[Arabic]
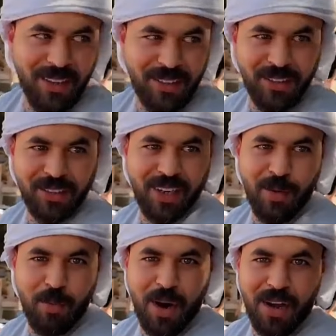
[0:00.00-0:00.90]
هلا
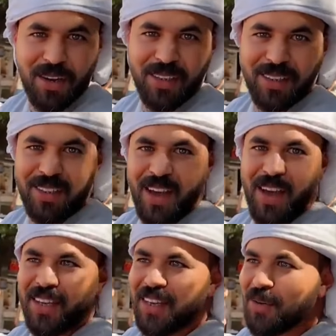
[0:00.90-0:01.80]
بالحبيب
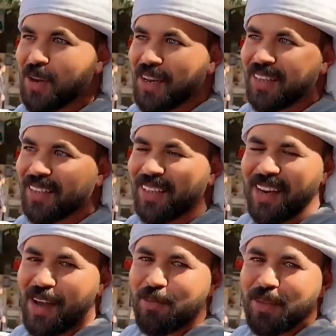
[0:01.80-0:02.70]
شو اخبارك؟
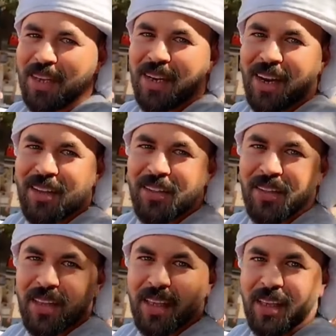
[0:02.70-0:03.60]
انت مستقر
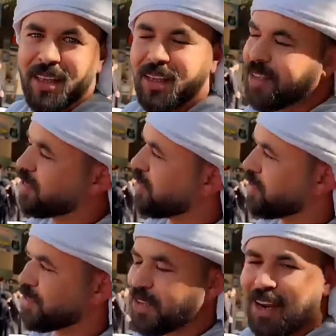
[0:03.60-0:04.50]
خلاص في
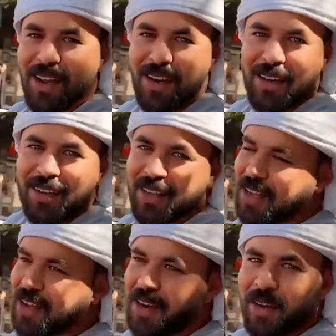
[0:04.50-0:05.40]
آه، صلاله؟
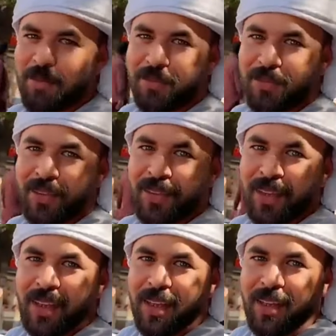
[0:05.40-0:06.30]
بس احنا
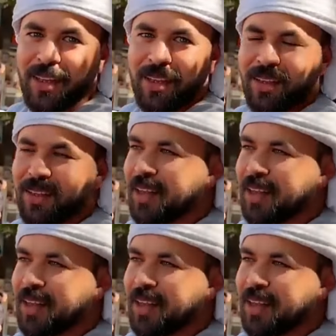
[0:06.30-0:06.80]
طالبينك طلب